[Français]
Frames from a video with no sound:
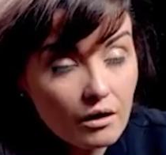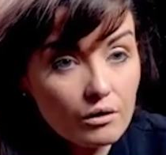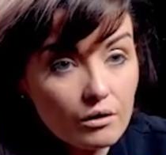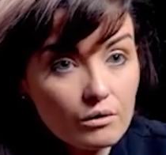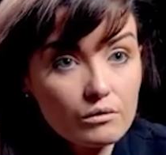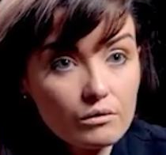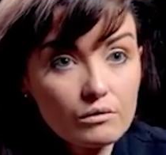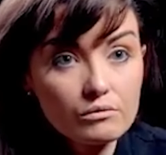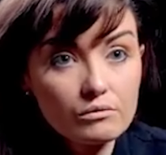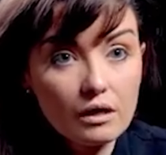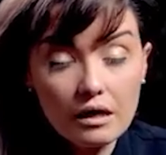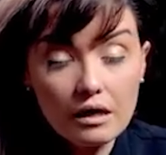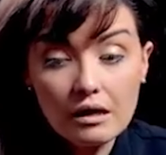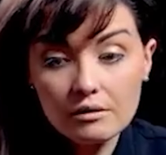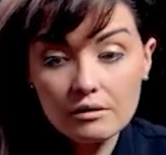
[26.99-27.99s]

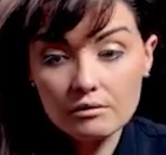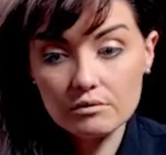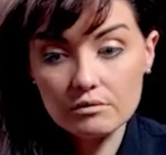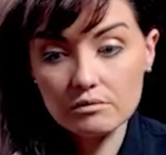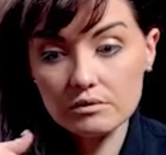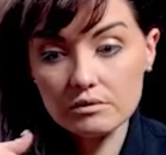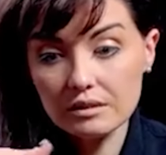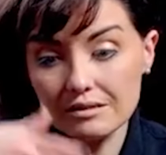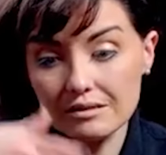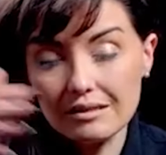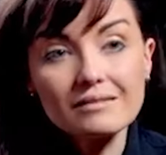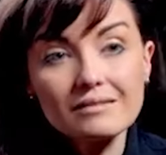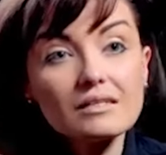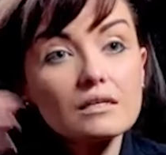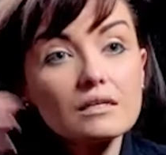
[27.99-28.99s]
voilà,
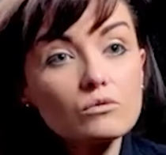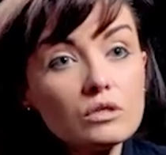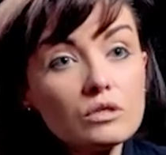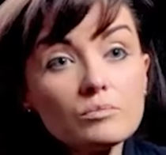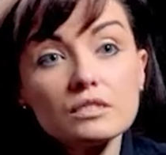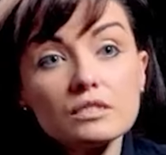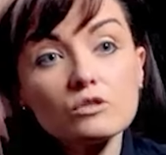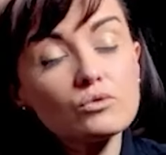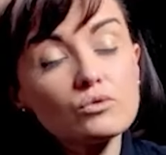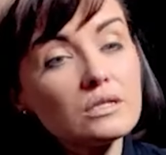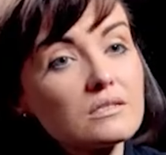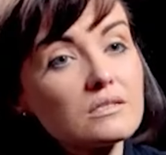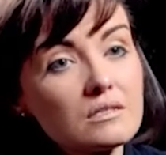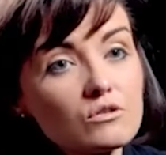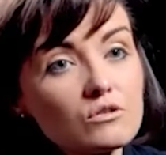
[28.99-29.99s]
c'est assez régulier. Puis c'est
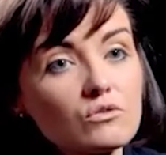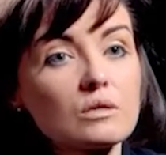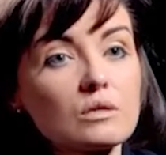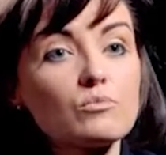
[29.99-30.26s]
toutes les instances.